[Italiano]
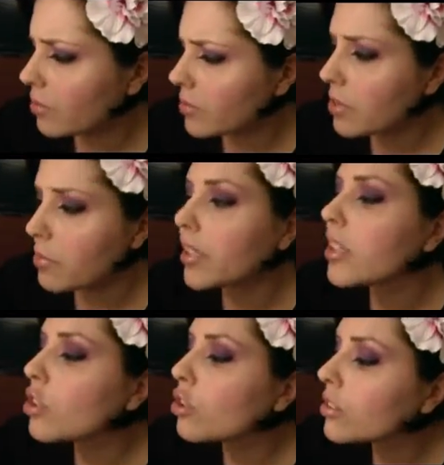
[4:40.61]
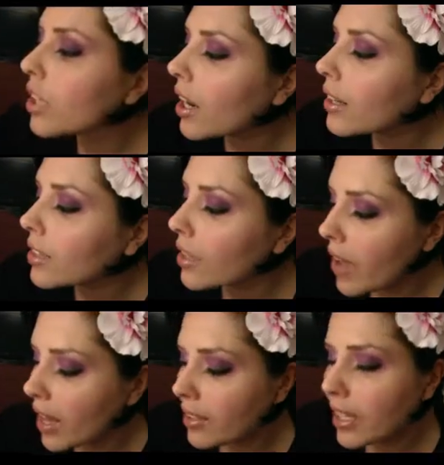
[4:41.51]
mi sembra di ricordare al tè
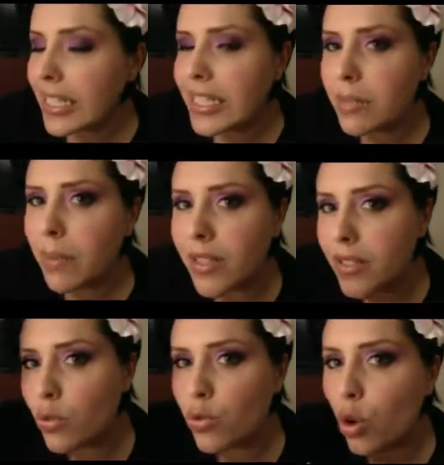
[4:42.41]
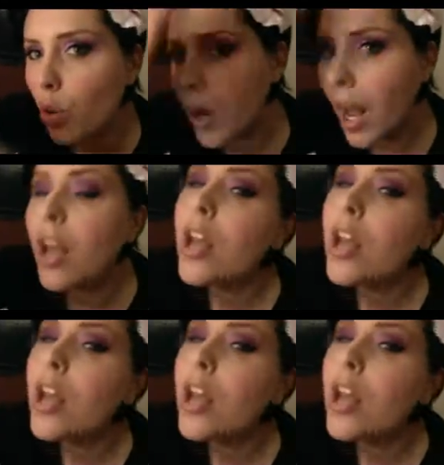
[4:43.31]
verde che si passano sopra